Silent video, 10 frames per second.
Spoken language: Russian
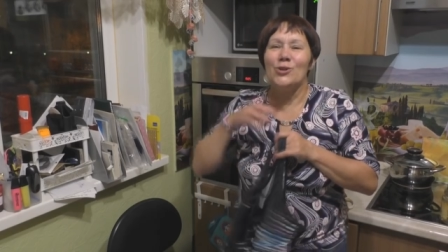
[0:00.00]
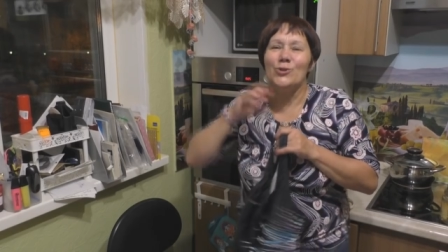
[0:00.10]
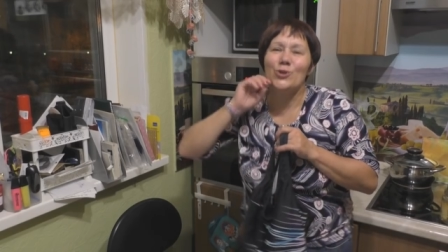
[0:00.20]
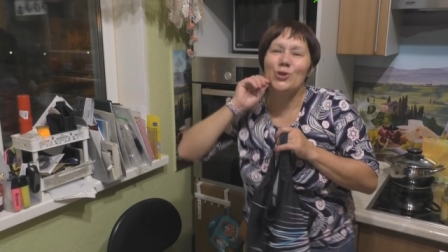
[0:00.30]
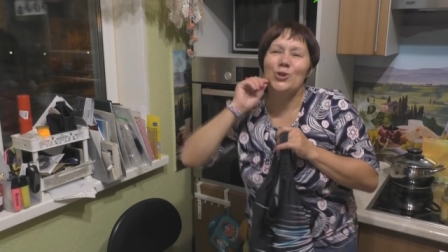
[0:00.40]

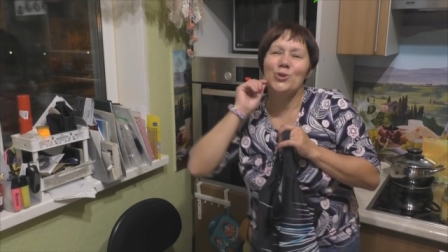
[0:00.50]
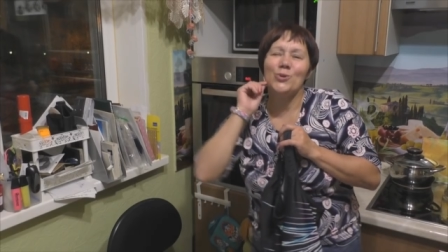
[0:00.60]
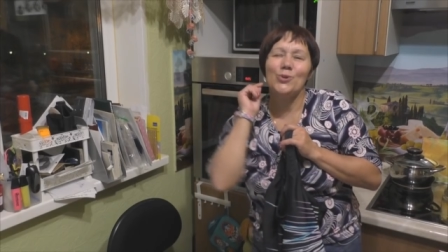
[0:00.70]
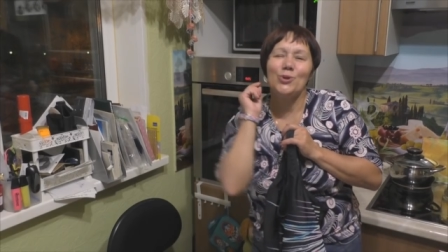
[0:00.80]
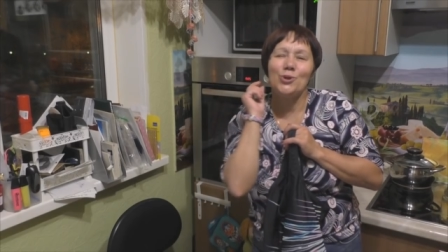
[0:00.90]
но
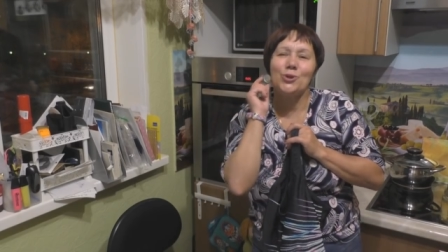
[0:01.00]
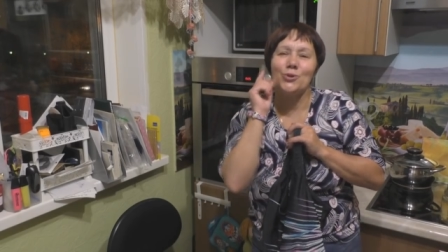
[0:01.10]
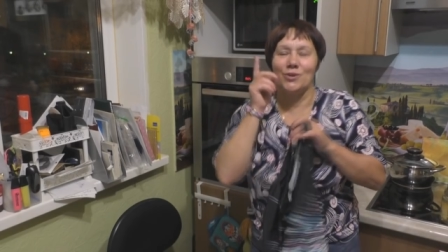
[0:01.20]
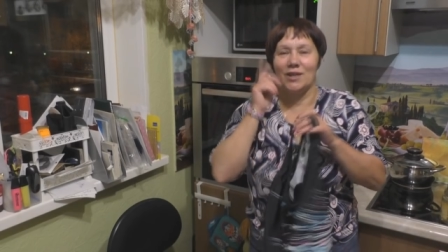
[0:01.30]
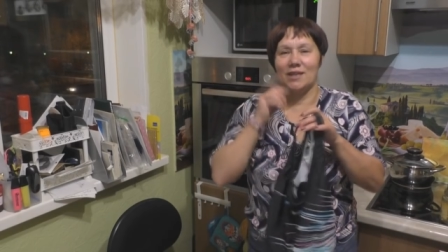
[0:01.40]

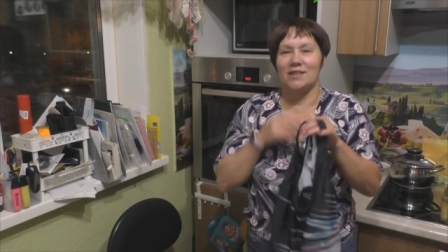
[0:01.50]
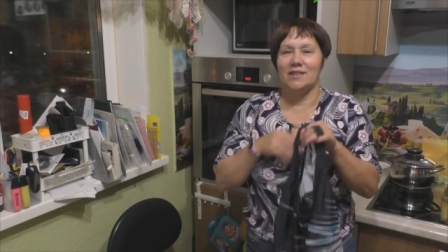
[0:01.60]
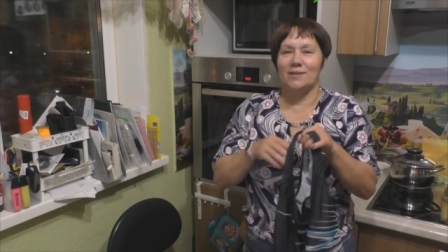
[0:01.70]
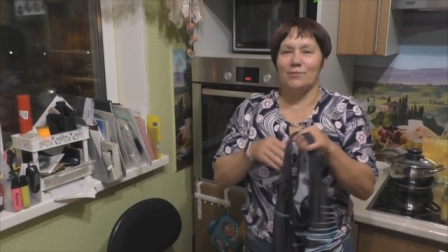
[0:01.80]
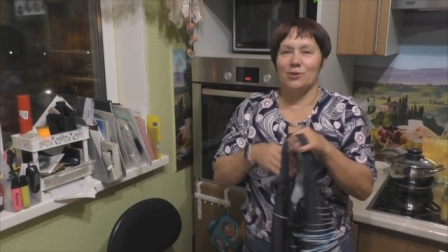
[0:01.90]
чуть-чуть
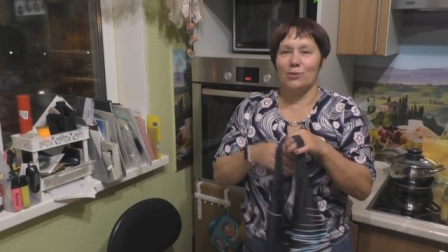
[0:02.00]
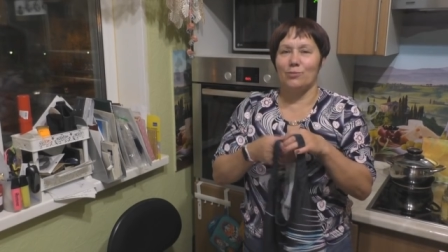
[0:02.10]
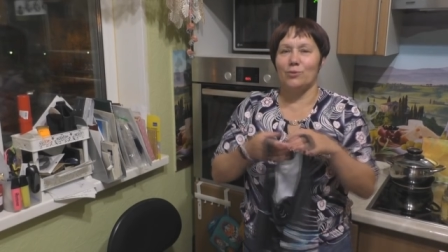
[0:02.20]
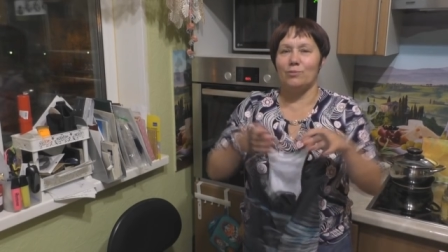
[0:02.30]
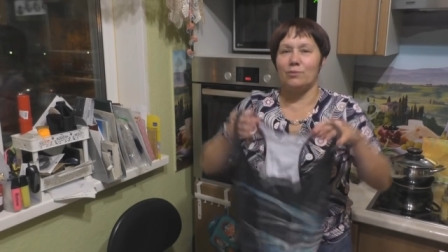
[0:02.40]
хотелось бы,
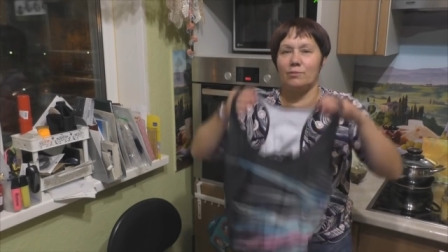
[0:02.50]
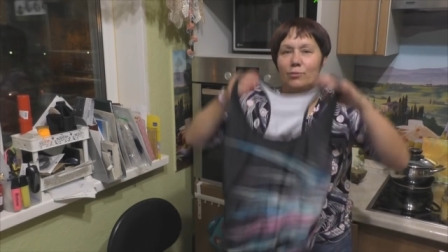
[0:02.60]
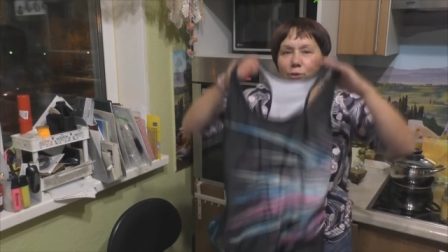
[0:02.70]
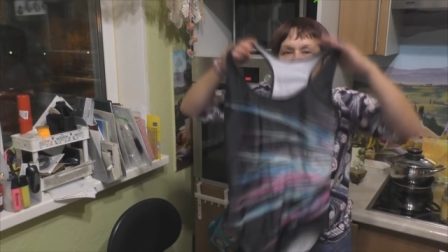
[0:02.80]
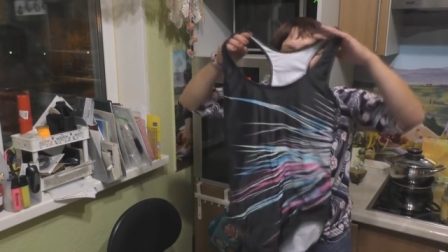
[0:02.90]
чтобы он был
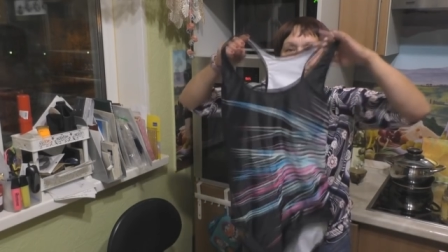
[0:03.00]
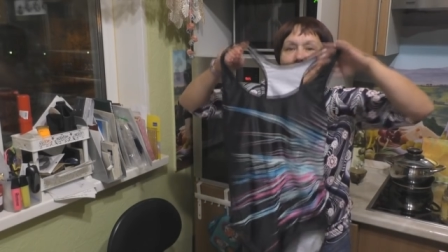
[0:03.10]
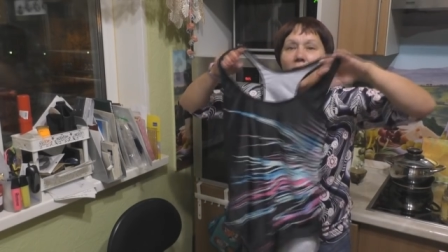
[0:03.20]
больше.